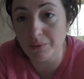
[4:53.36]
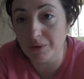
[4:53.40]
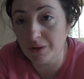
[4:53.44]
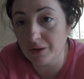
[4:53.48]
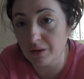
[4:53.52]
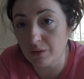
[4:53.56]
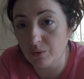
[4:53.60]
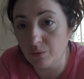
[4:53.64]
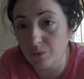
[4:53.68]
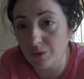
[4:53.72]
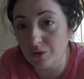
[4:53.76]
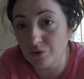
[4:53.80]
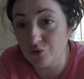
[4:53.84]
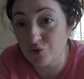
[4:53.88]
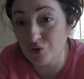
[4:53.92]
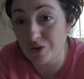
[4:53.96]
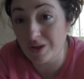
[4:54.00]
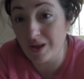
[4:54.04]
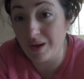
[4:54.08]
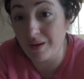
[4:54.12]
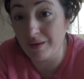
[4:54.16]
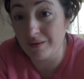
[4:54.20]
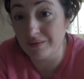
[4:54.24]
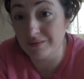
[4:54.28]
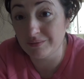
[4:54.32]
perché qua c'è
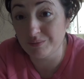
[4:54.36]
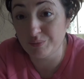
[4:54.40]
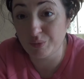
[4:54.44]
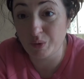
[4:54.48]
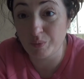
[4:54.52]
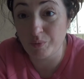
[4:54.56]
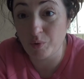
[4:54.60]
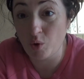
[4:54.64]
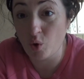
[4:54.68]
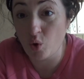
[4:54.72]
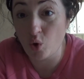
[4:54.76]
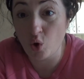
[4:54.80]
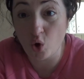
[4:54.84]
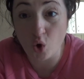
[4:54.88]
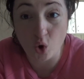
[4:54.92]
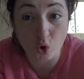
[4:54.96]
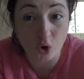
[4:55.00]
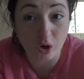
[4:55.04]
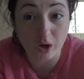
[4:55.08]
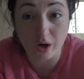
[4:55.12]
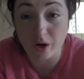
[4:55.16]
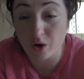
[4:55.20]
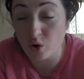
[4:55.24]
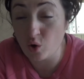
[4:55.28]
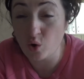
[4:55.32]
da proprio
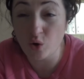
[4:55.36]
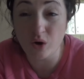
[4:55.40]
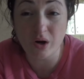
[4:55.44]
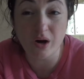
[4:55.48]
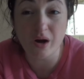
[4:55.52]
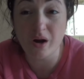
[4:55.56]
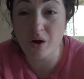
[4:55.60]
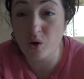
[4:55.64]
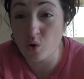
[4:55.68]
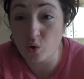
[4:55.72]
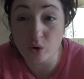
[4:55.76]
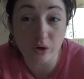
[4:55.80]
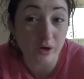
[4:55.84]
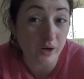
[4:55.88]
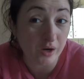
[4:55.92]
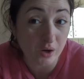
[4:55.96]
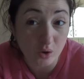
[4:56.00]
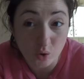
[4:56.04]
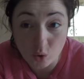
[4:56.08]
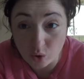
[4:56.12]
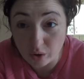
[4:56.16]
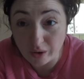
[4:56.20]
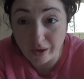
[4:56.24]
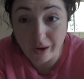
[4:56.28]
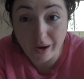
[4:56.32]
correre, correre, correre,
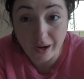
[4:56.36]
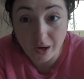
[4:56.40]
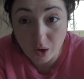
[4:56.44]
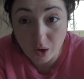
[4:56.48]
correre,